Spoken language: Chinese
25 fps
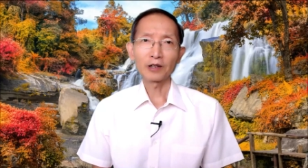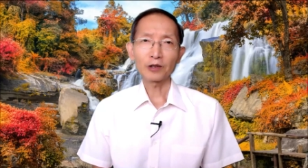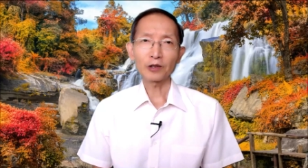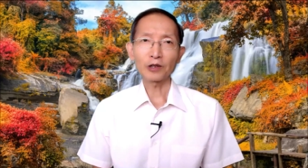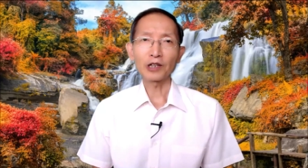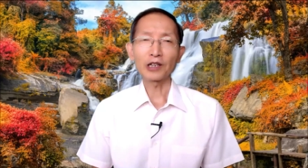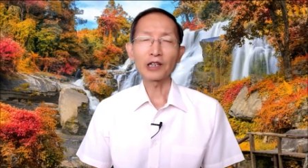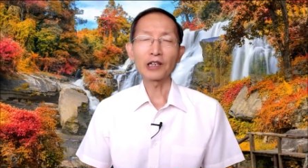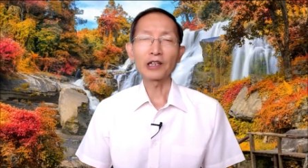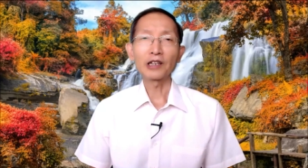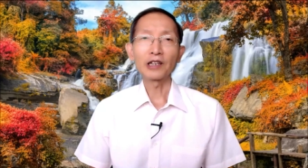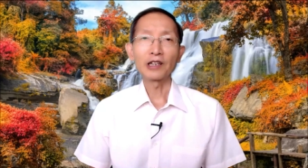
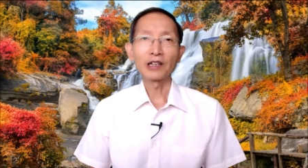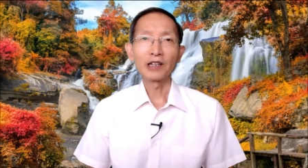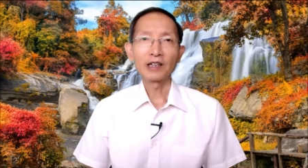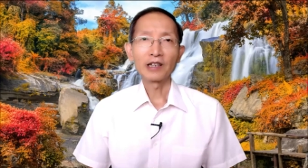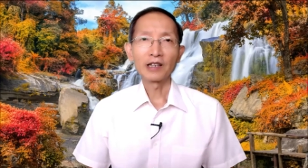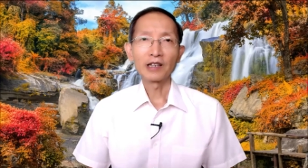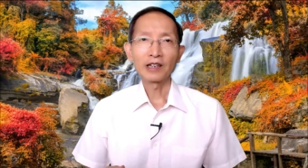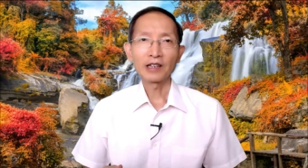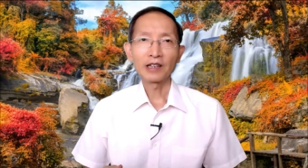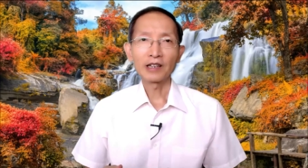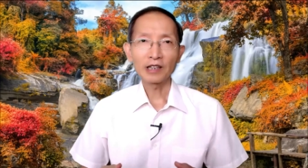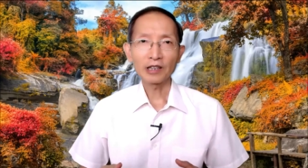所以
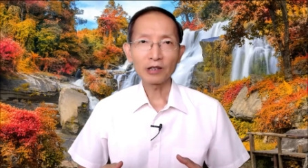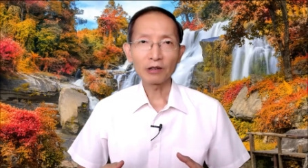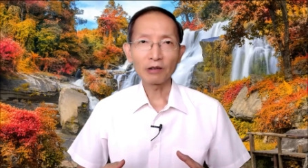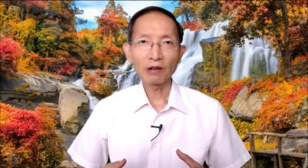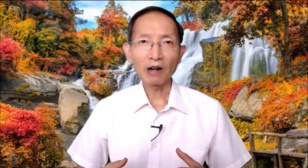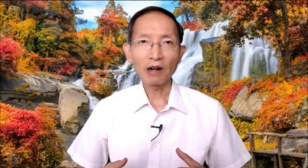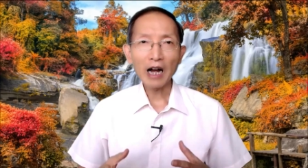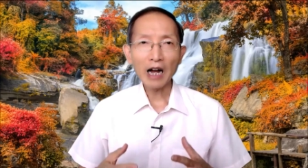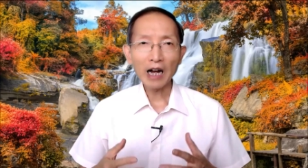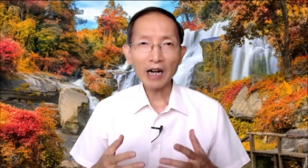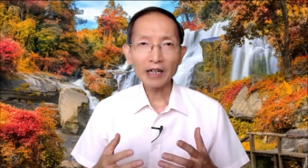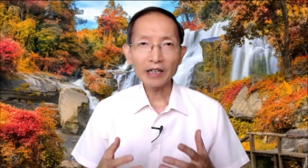
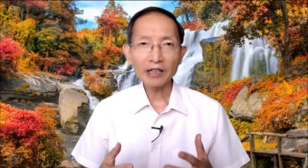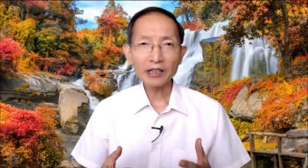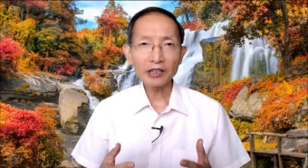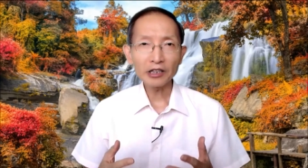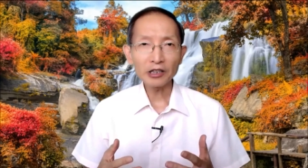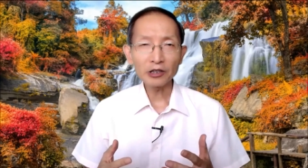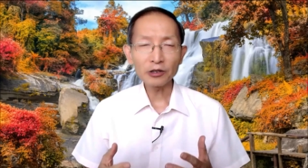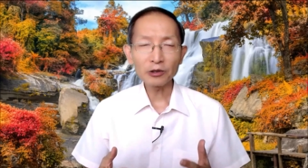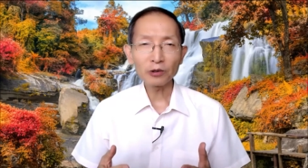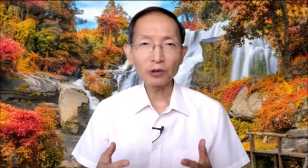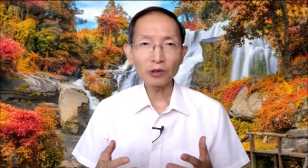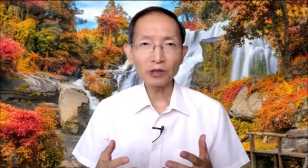有爱
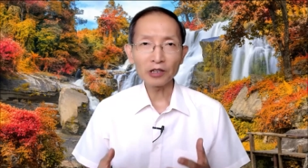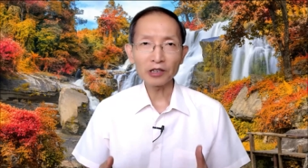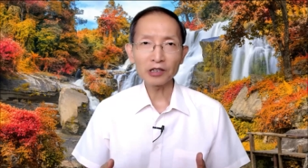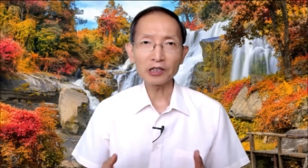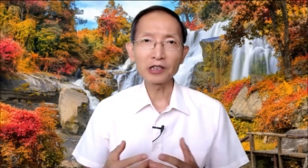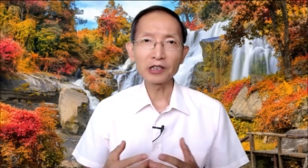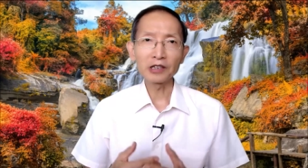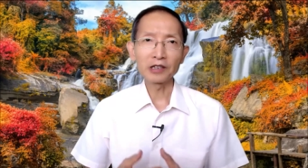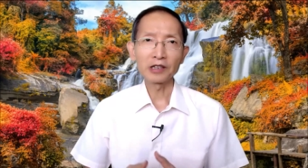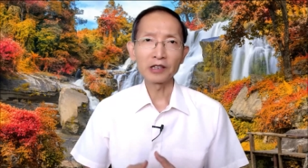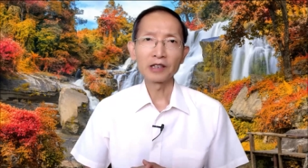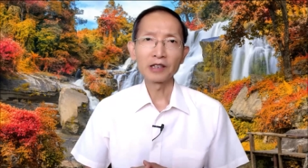弟兄的
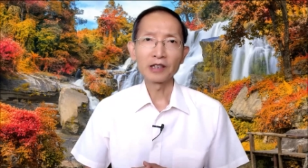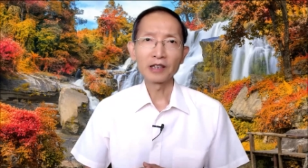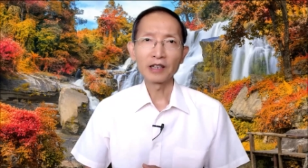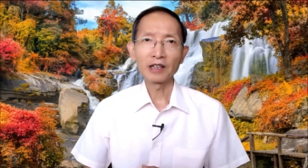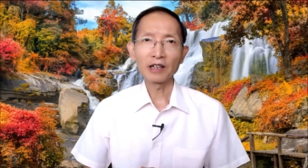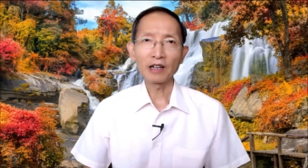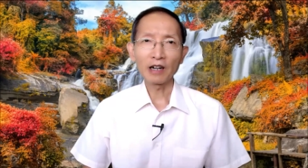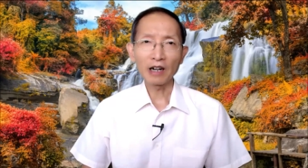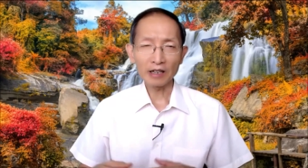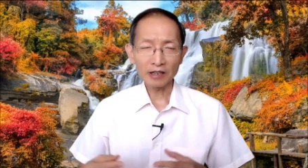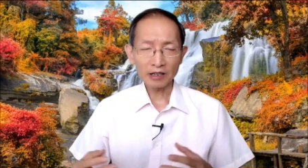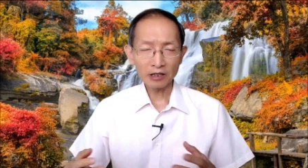心
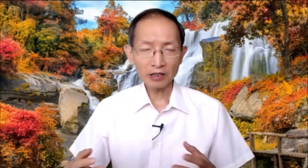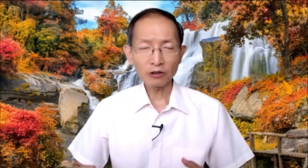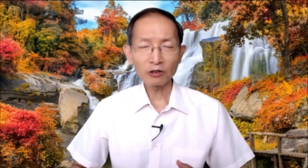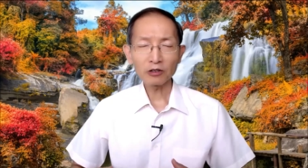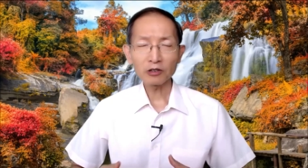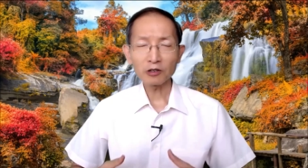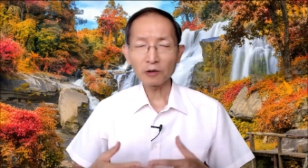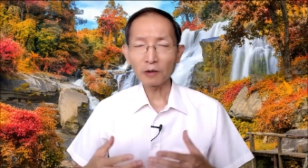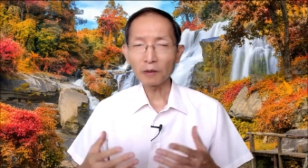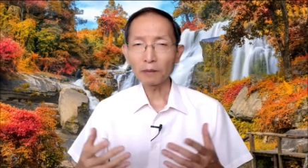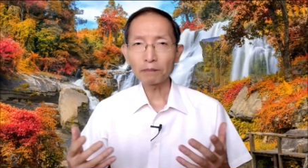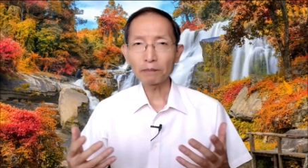啊，弟
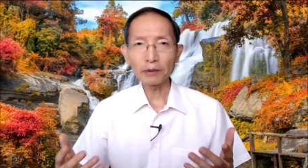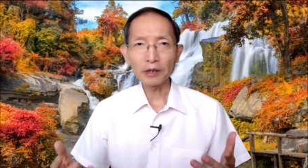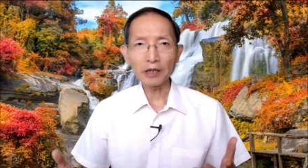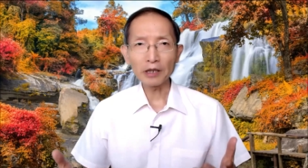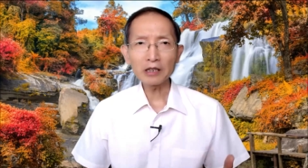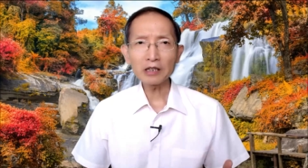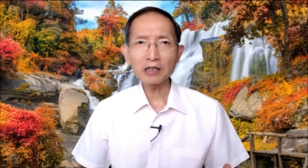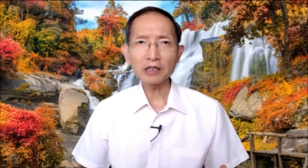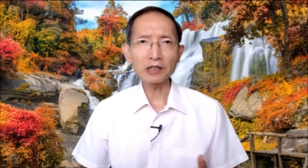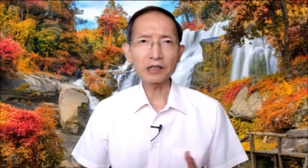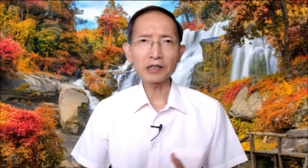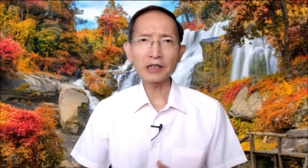兄姊妹
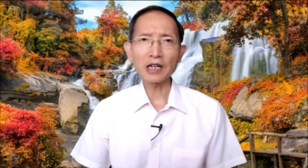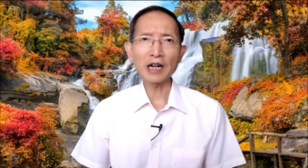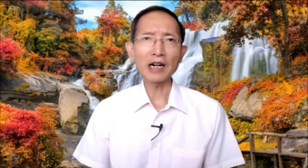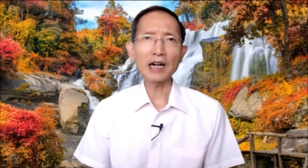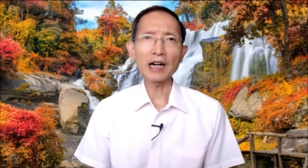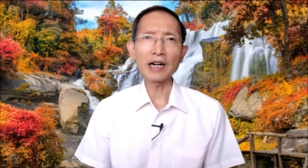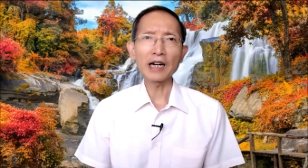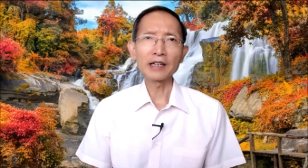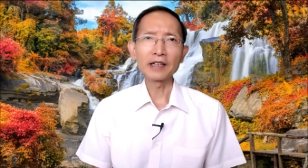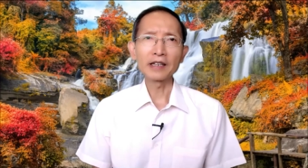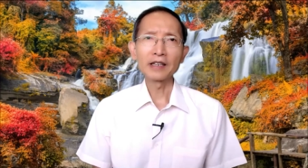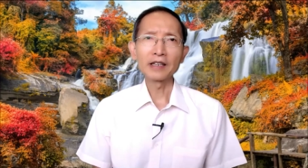彼此
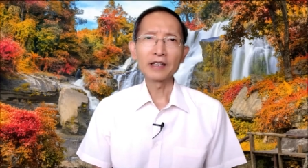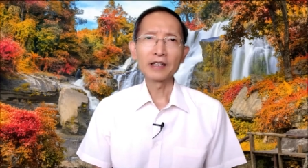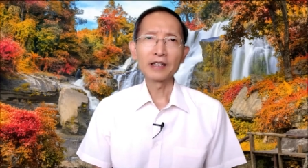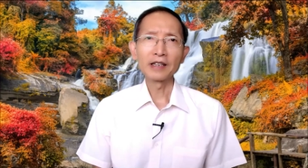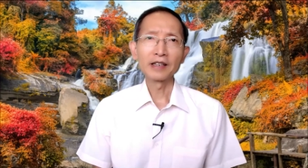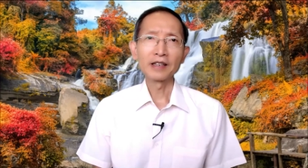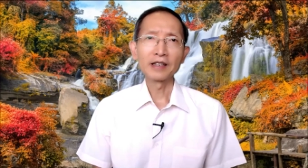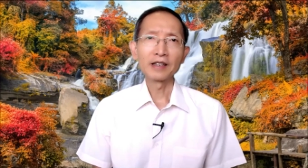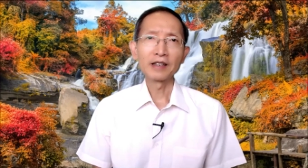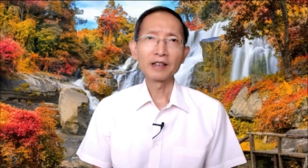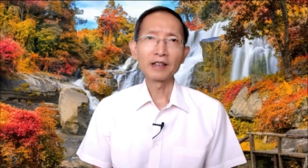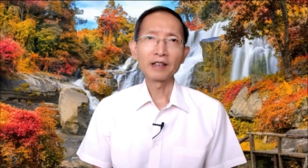相爱，
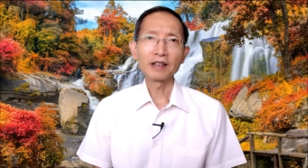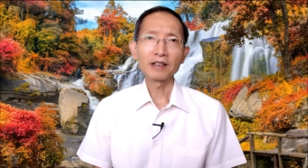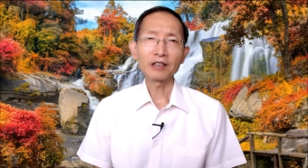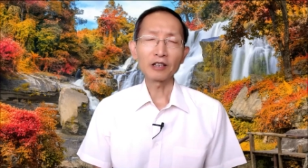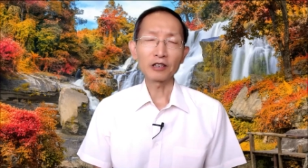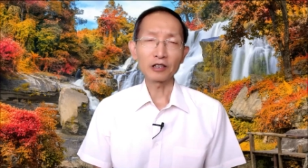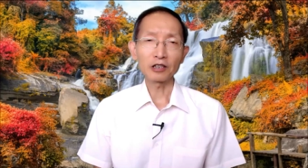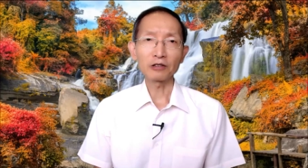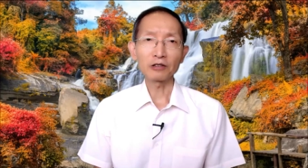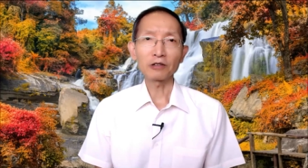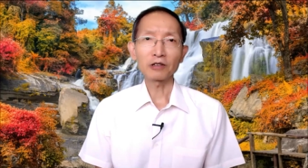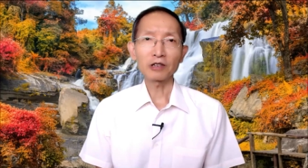
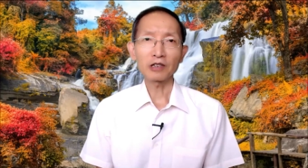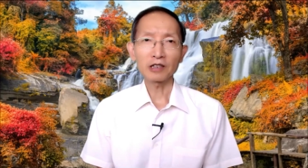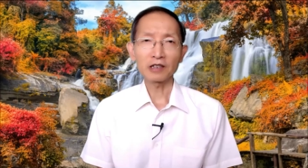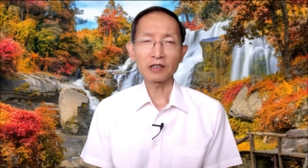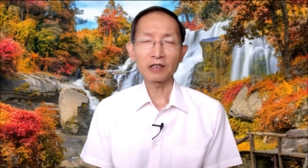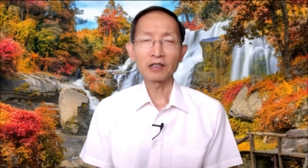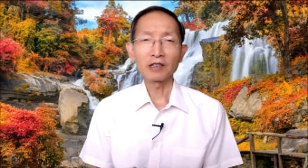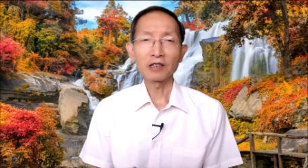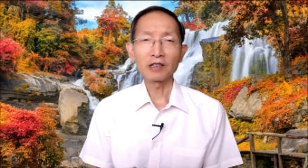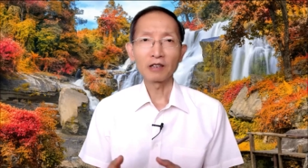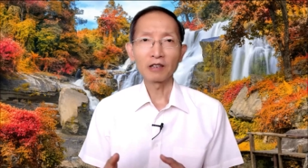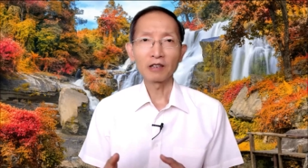这就
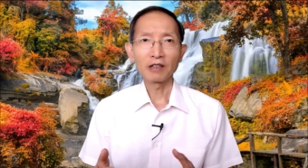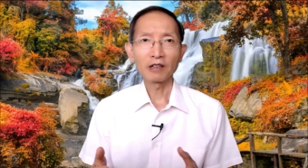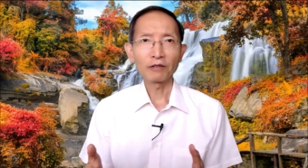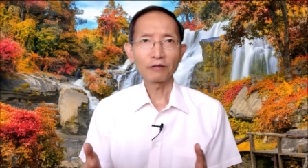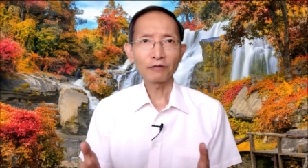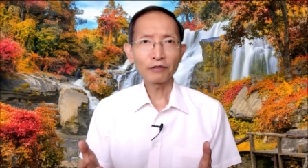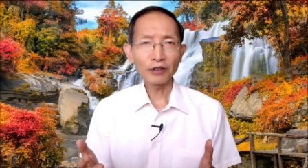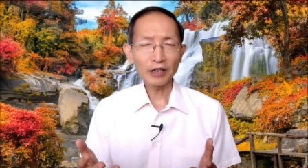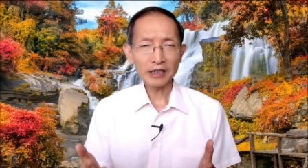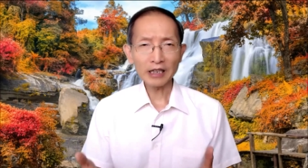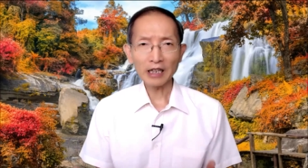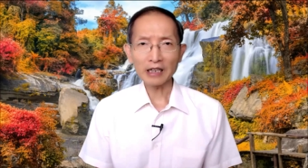是
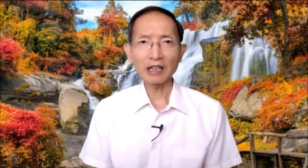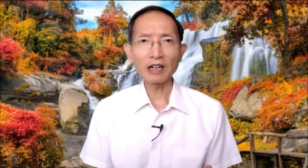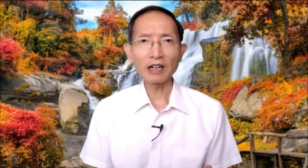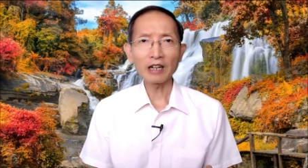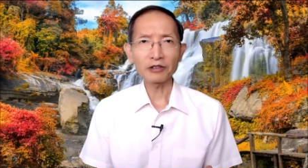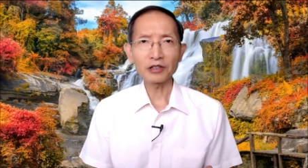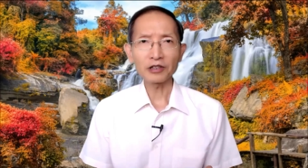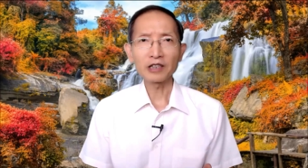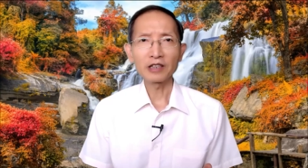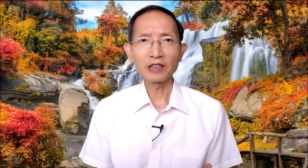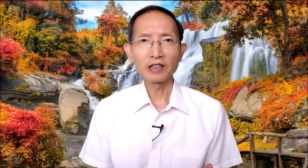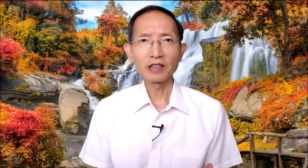非常
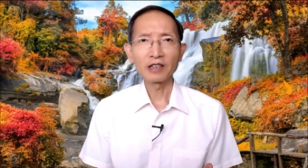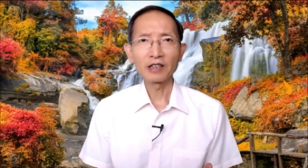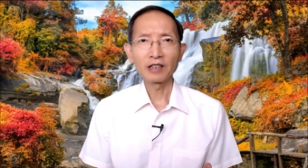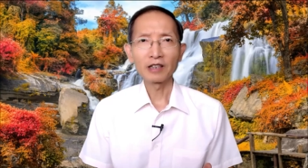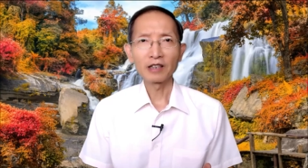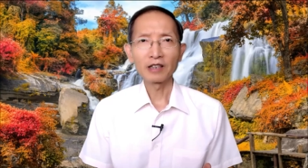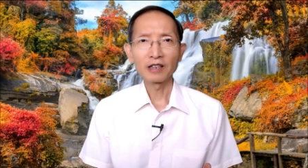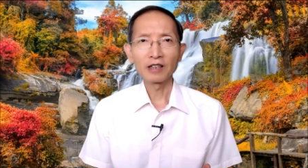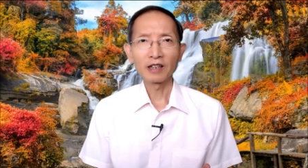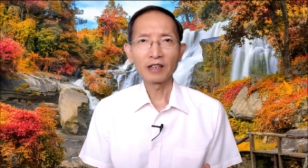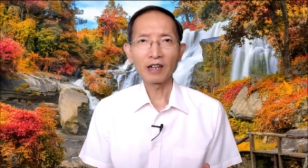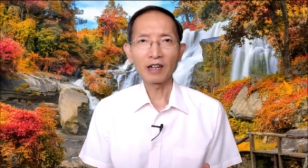要紧的
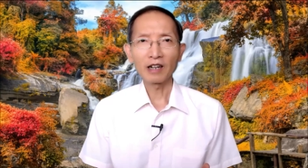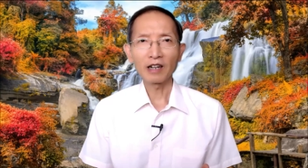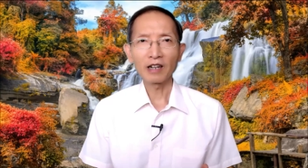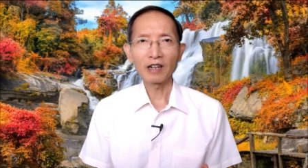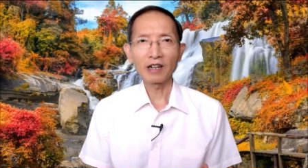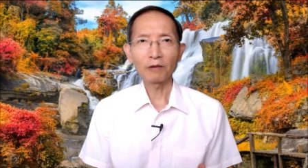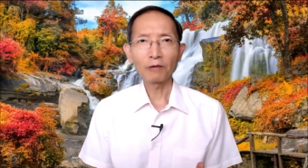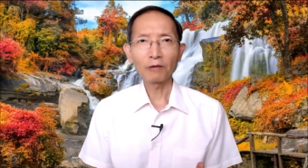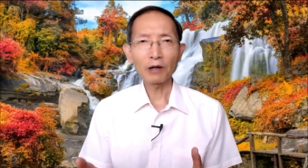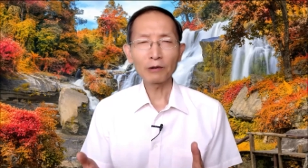啊。